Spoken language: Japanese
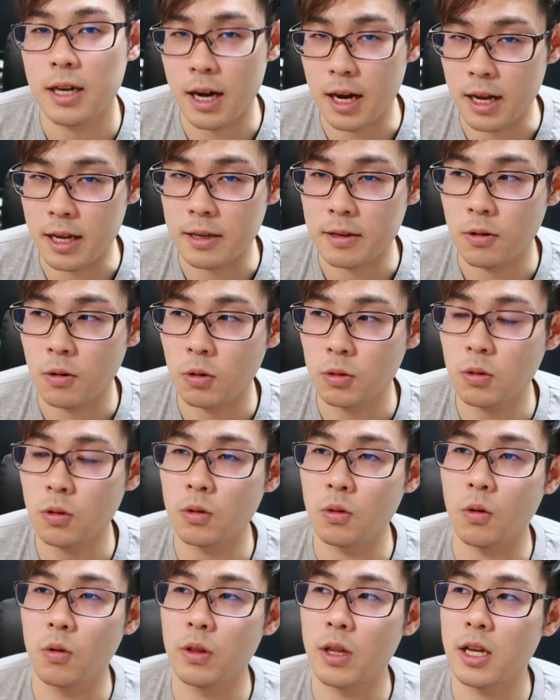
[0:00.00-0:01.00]
はい、ほ
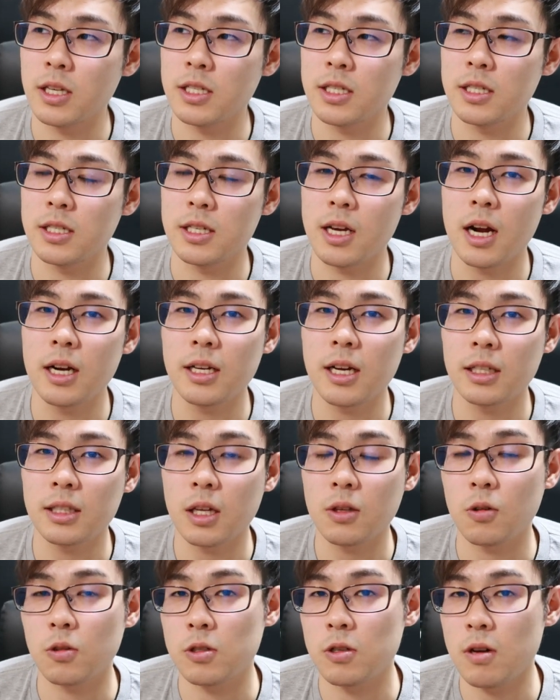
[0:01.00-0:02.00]
とんど同じやり
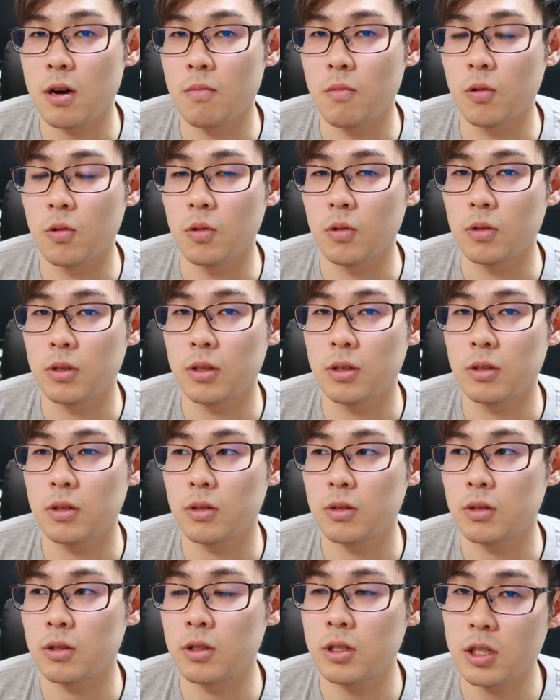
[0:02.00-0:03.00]
方としてはもう
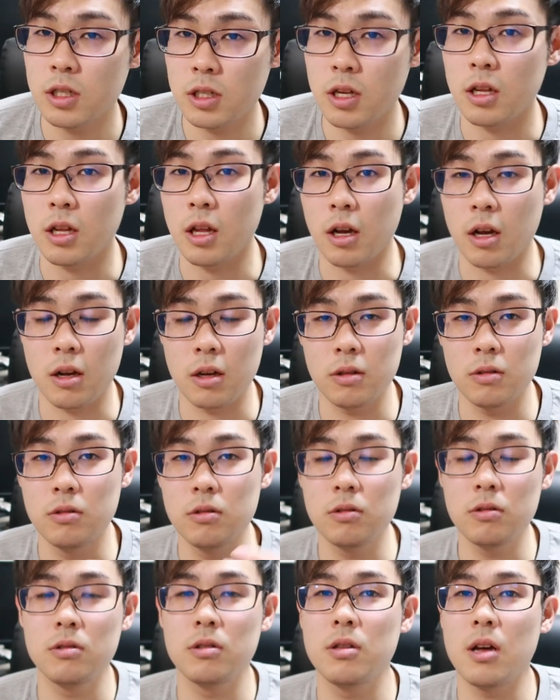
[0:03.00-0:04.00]
仕入れて
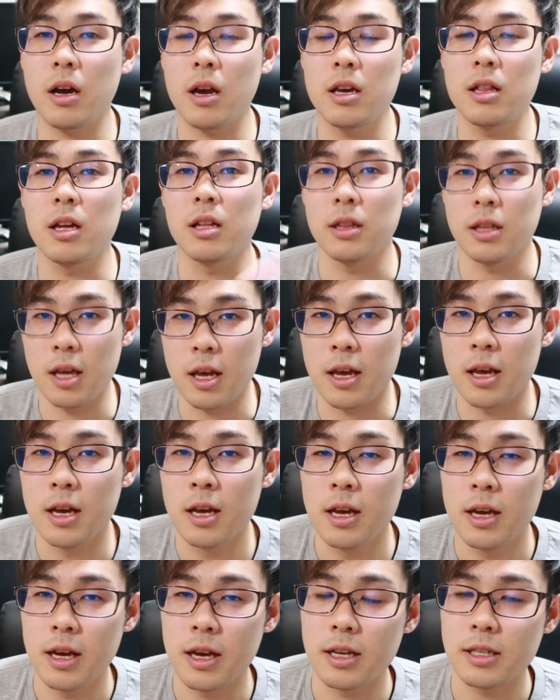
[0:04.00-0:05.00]
売るだけなんで、
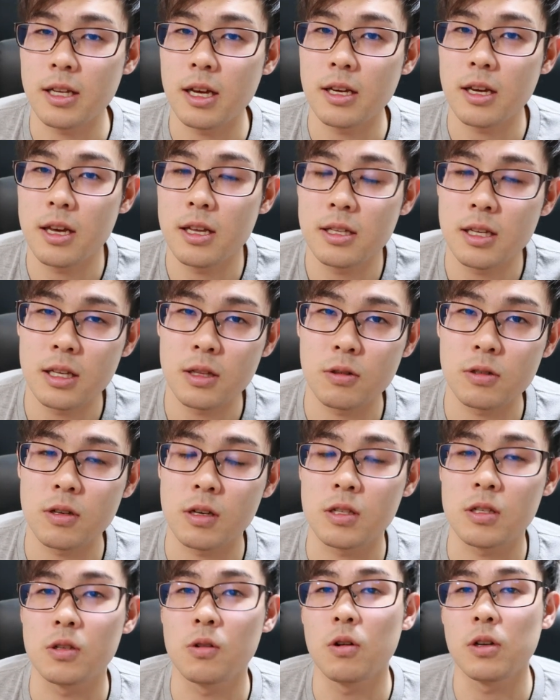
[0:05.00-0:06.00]
えー、再現性とし
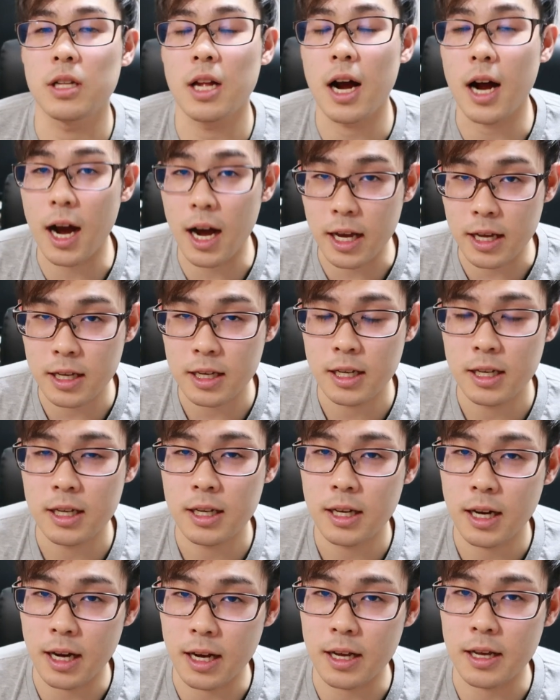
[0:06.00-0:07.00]
てはすごい高い、
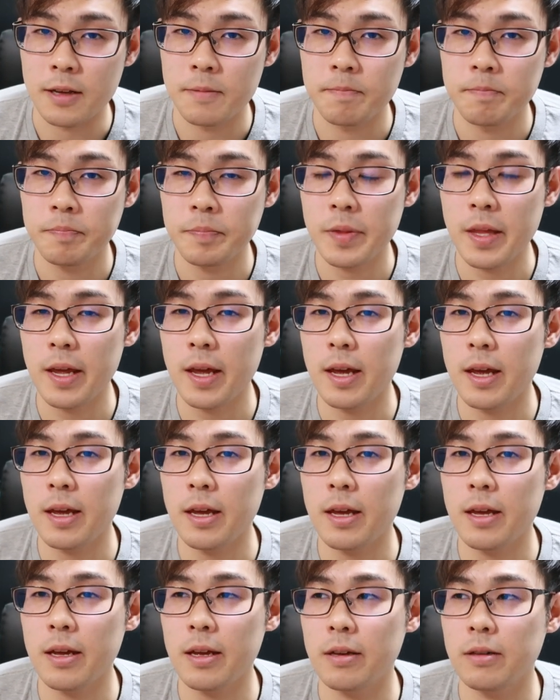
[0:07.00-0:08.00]
はい、
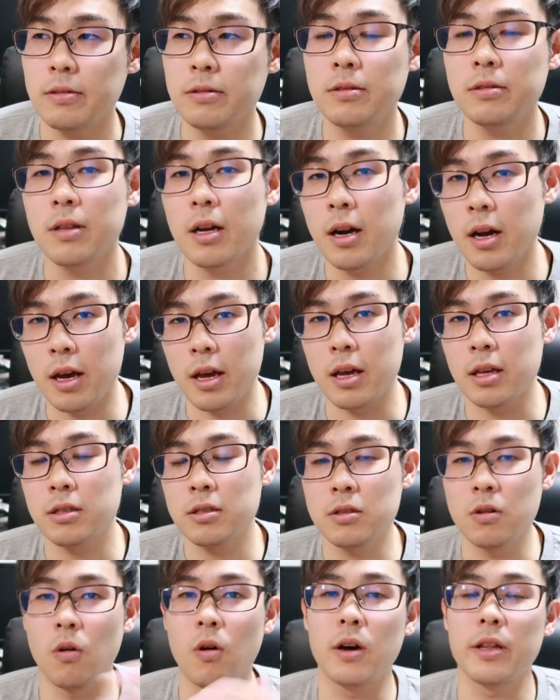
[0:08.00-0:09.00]
で売ったら、え
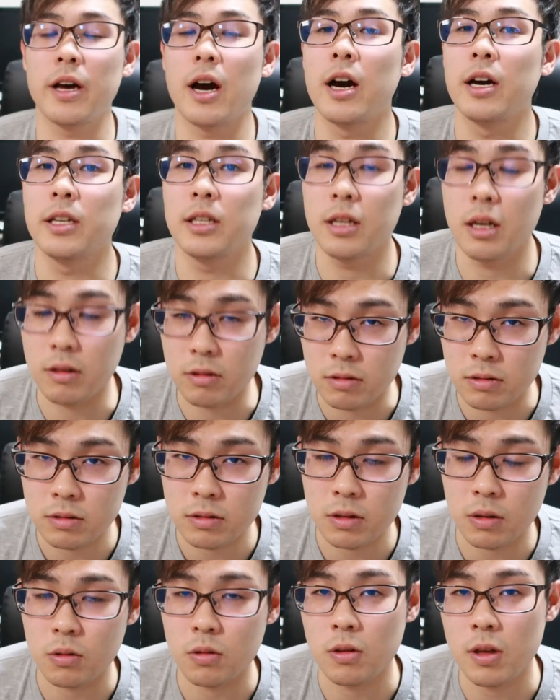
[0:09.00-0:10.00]
すぐお金が入ってくるっ
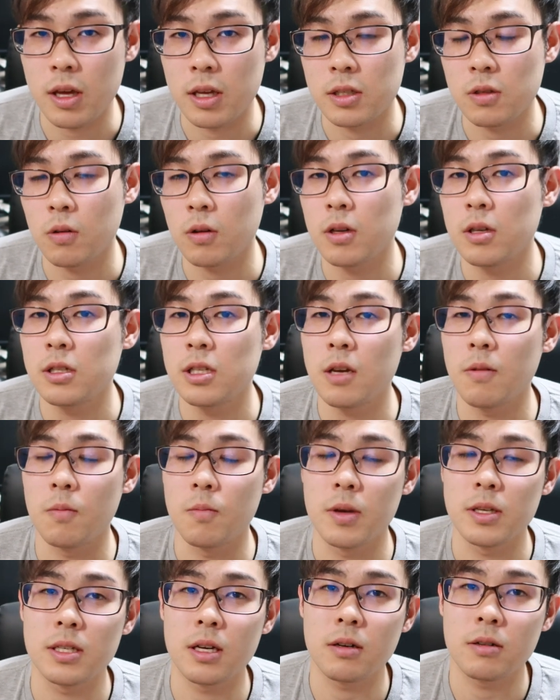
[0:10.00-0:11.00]
てことで側近性
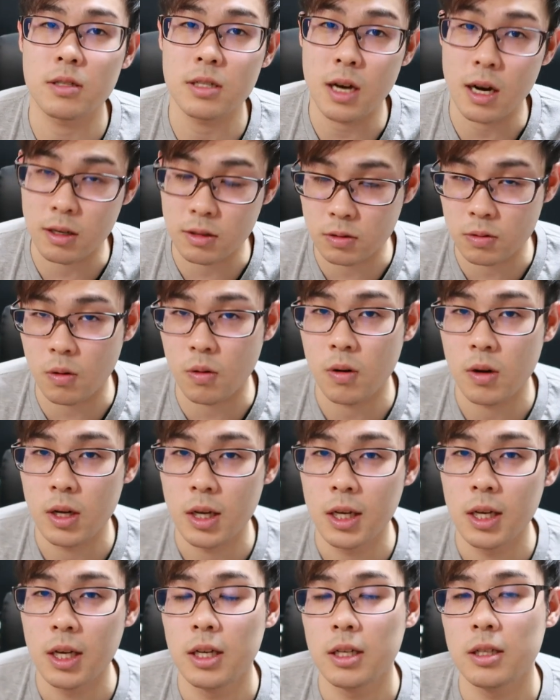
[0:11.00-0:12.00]
もめちゃくちゃあると
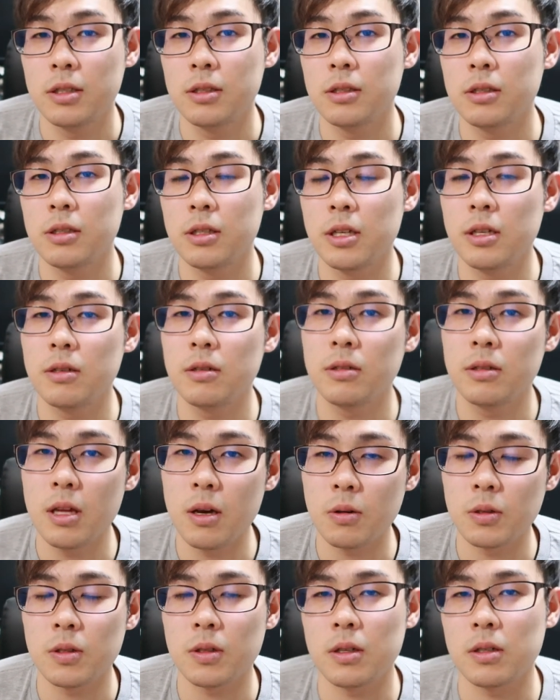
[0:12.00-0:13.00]
いう理由
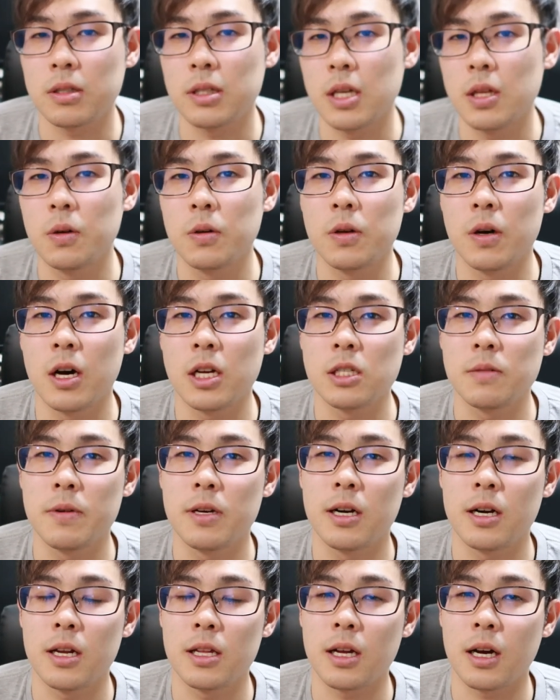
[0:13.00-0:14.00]
でおそらく背取りを始
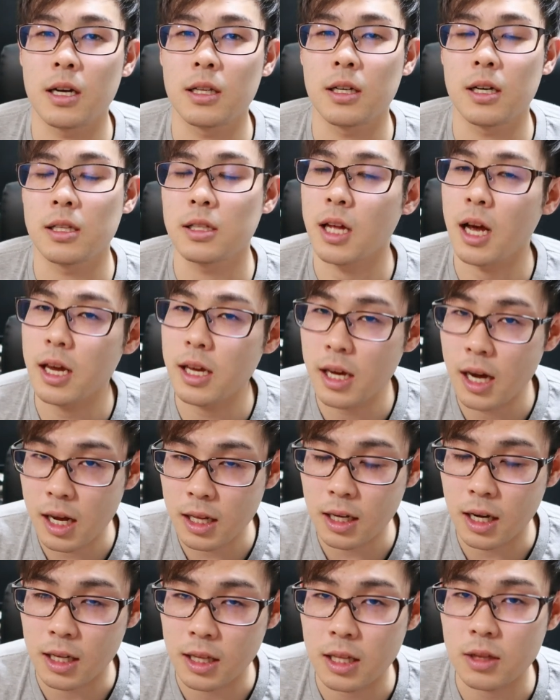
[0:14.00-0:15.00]
められた方が大
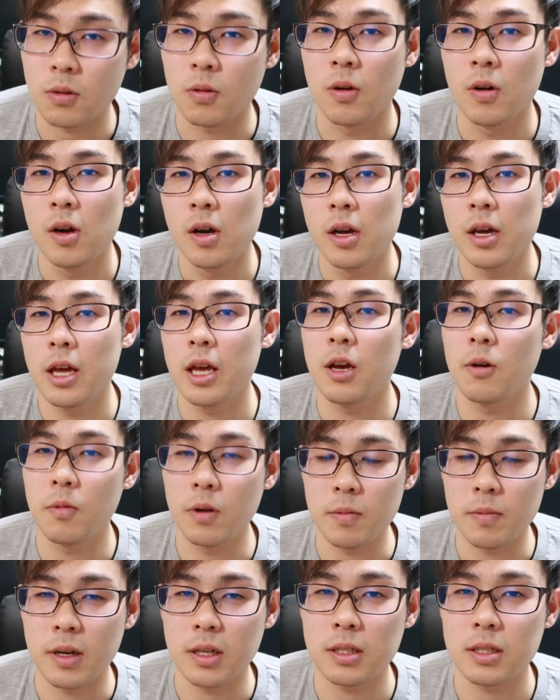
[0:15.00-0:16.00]
半かなと
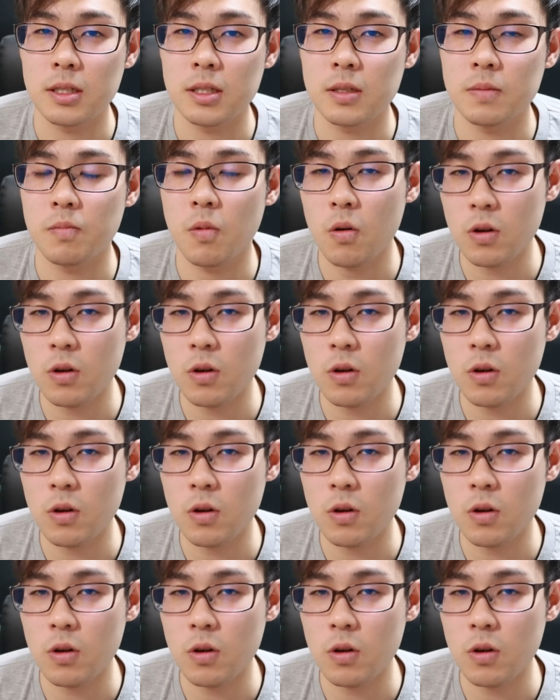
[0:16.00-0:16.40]
思います。